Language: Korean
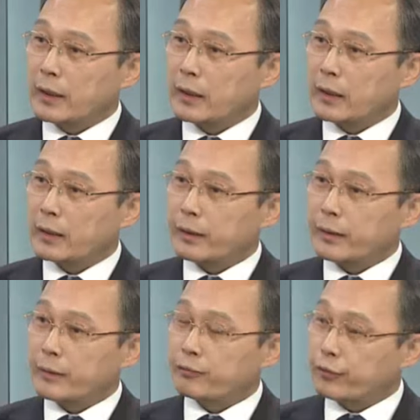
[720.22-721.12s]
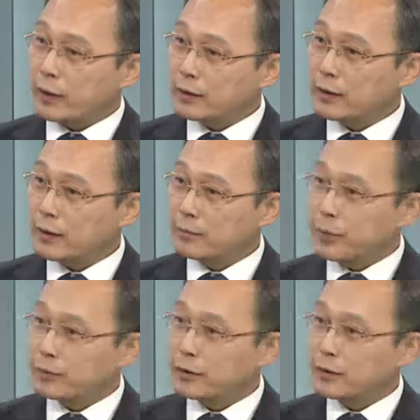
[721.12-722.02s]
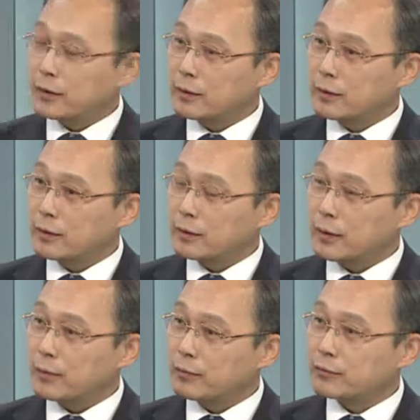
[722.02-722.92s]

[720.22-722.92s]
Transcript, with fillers: 아, 불확실한 법적인 그런 것 때문에